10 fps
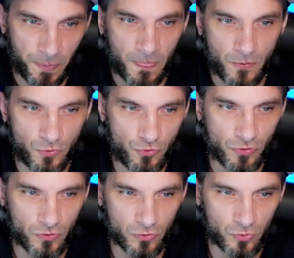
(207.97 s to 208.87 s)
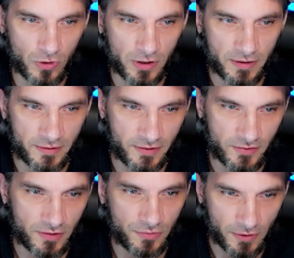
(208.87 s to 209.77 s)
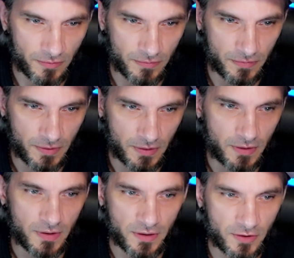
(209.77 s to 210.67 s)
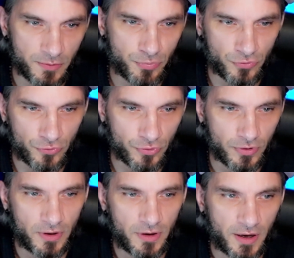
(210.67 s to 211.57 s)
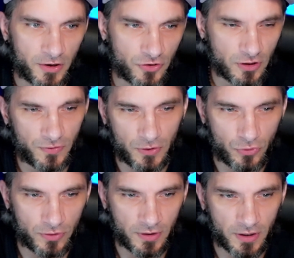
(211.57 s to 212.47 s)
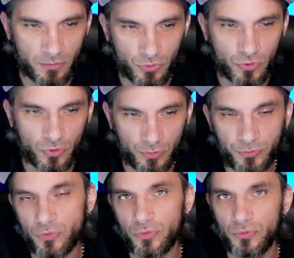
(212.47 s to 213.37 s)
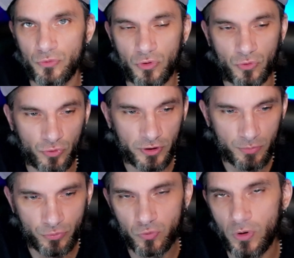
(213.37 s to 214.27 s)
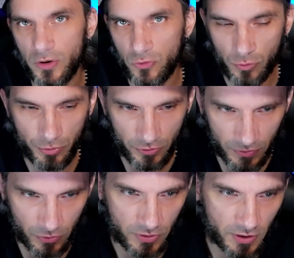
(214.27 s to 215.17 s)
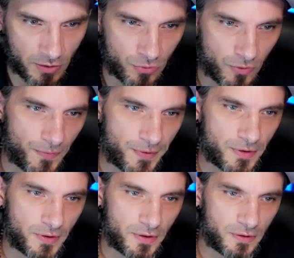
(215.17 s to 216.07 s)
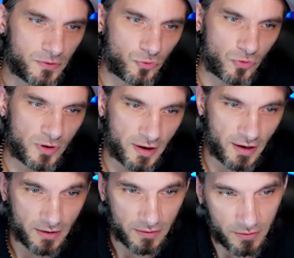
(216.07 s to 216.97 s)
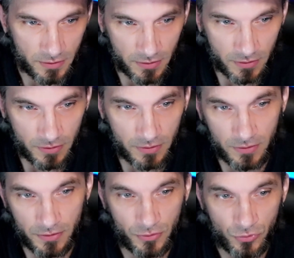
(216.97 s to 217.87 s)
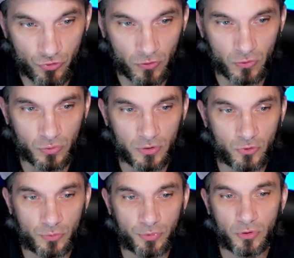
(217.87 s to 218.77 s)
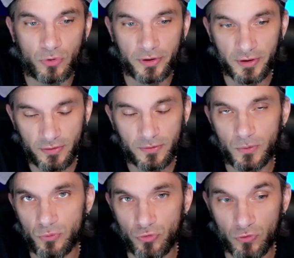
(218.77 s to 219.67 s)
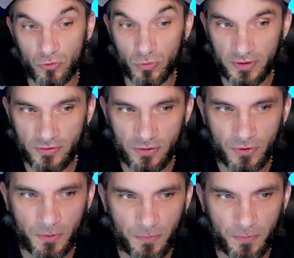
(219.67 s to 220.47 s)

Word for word: Une chance sur 3 d'esquiver. Et qui plus 2 à chaque sphère de ki rainbow obtenue. Donc en gros ki plus 3 quand on prend une sphère de ki rainbow. Donc là, euh, une chance sur 3 de proc le crit, une chance sur 3 d'esquiver.